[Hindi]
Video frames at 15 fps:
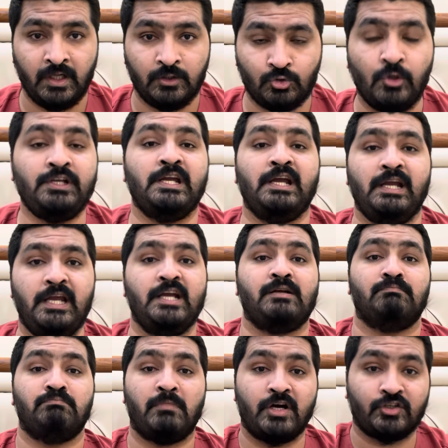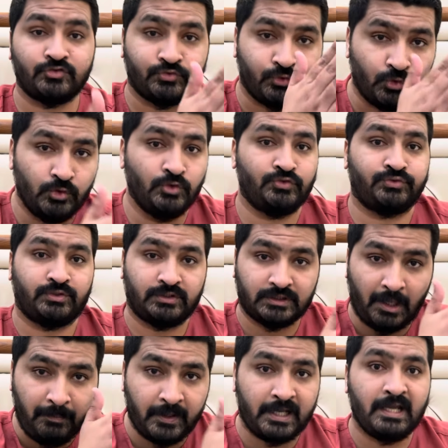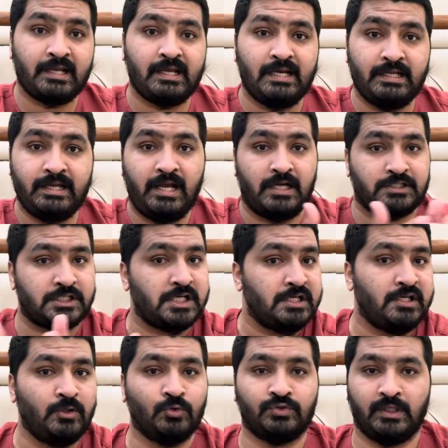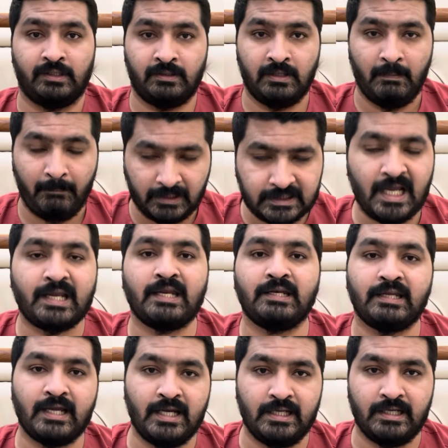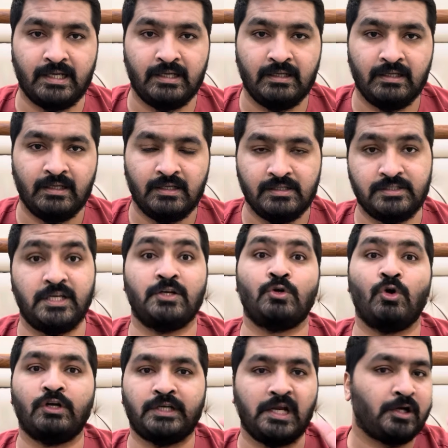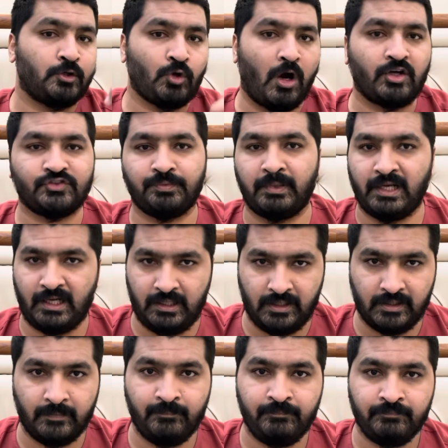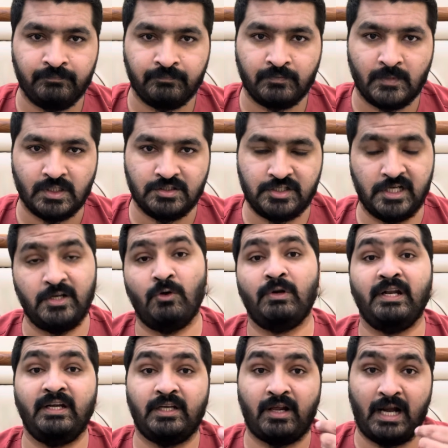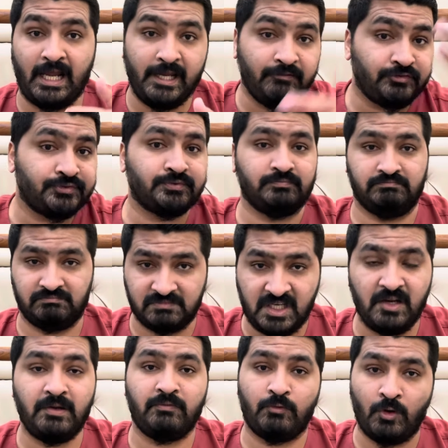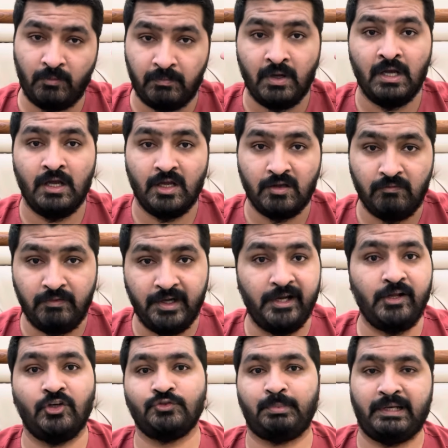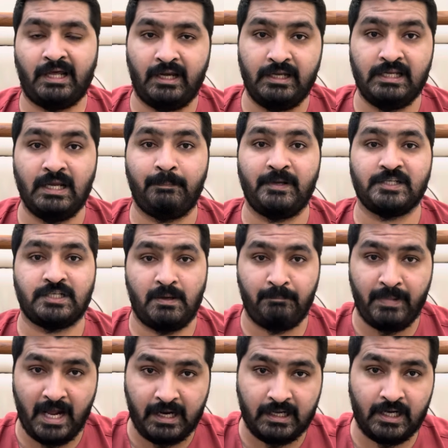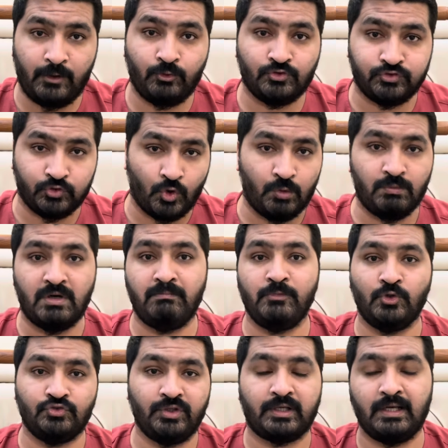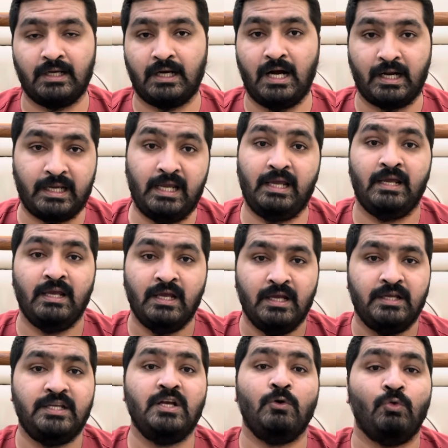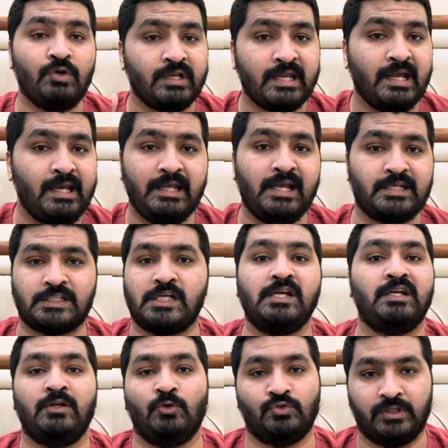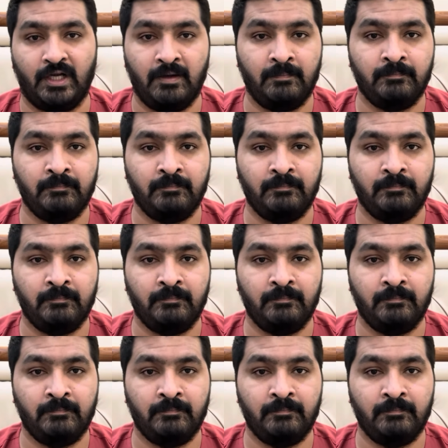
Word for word: तो ये एक मखसूस तबके के लिए अच्छी न्यूज है पता किन के लिए जिनको टिकटॉक्स बनानी है जिन्होंने ड्राइव की वो वीडियोस बनानी है पीछे बैकग्राउंड स्लोमो म्यूजिक लगा के ये उनके लिए अच्छी न्यूज है